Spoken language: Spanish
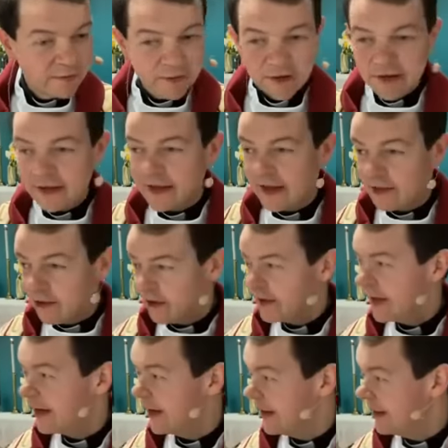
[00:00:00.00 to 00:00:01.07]
Porque se
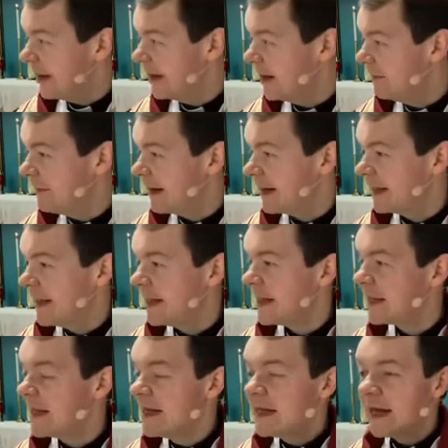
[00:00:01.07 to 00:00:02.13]
nota que están
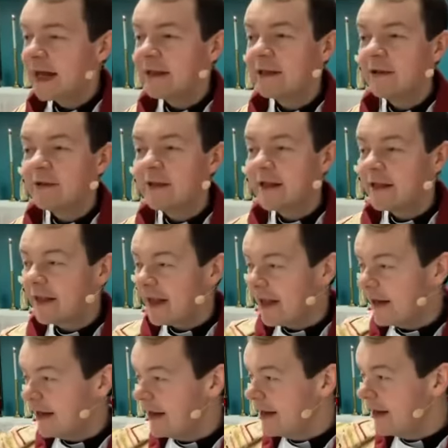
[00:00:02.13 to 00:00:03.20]
embarazadas. Entonces,
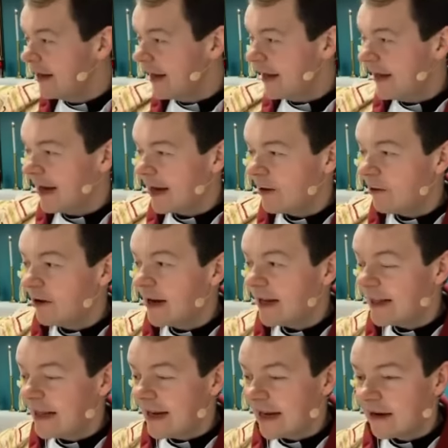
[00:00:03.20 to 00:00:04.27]
en, la
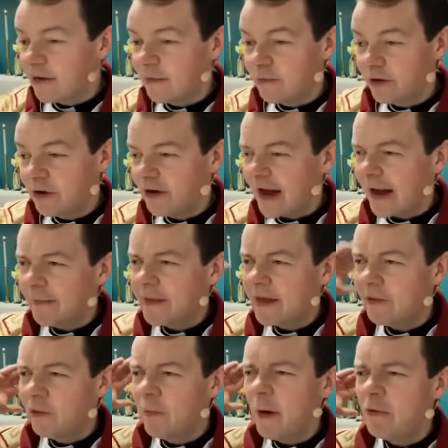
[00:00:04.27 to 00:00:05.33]
cola de la comunión,
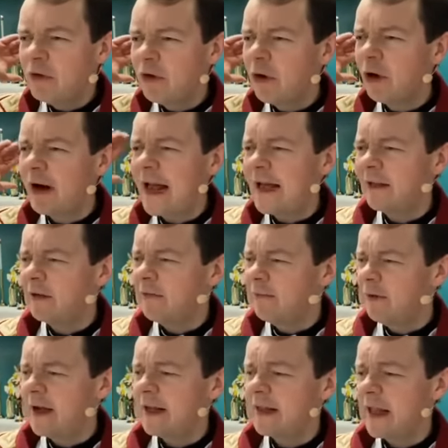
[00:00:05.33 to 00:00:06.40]
hubo un colazo
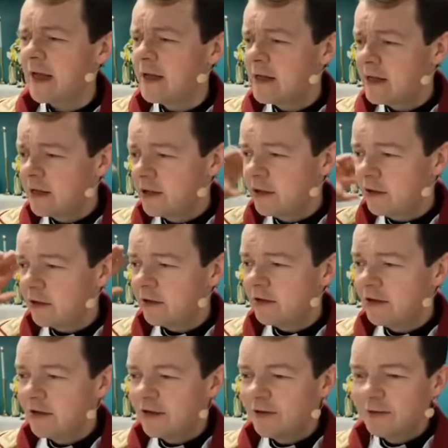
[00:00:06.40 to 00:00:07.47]
fuerte,
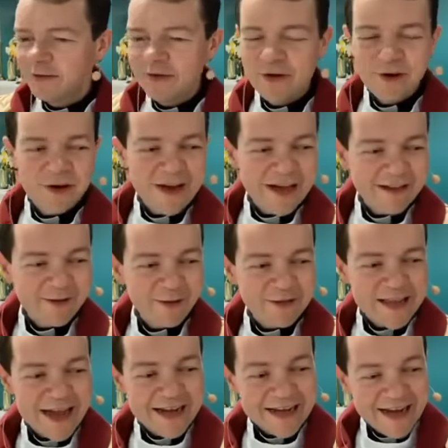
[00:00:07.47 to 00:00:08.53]
¿no? Un colazo
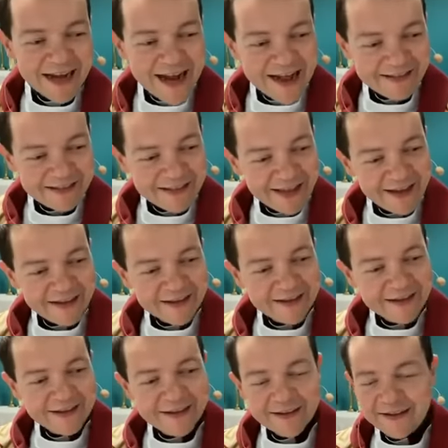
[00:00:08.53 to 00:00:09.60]
tan grande
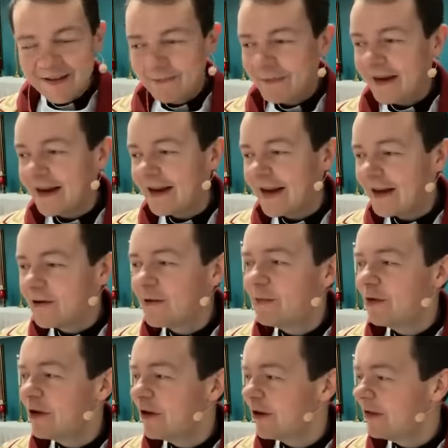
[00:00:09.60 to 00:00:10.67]
para la
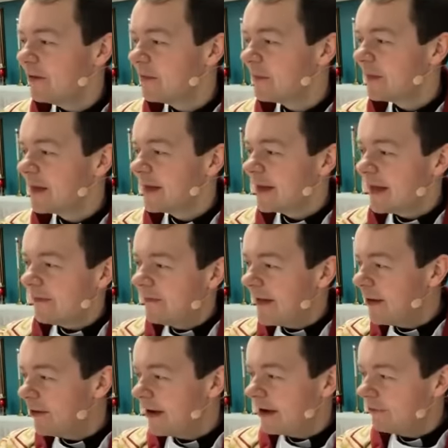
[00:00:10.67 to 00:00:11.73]
comunión y
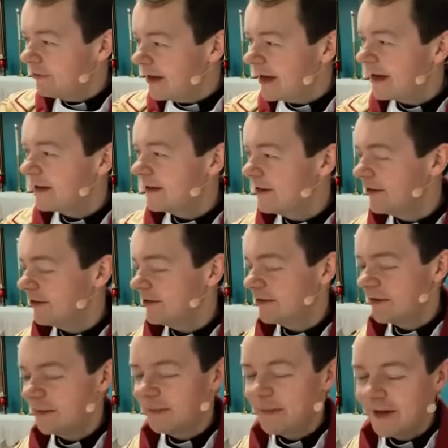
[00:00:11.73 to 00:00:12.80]
veo a una,
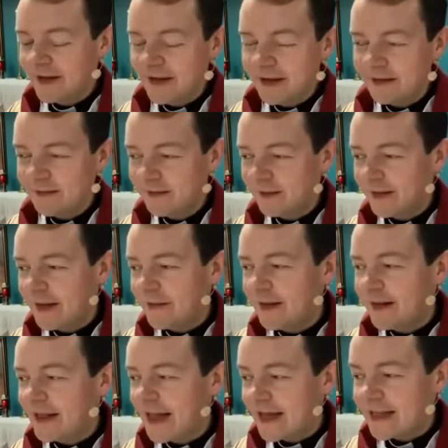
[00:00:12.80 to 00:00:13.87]
¿no? y
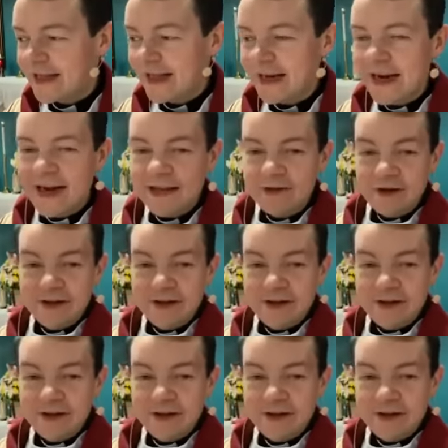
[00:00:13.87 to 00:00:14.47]
se, acerca,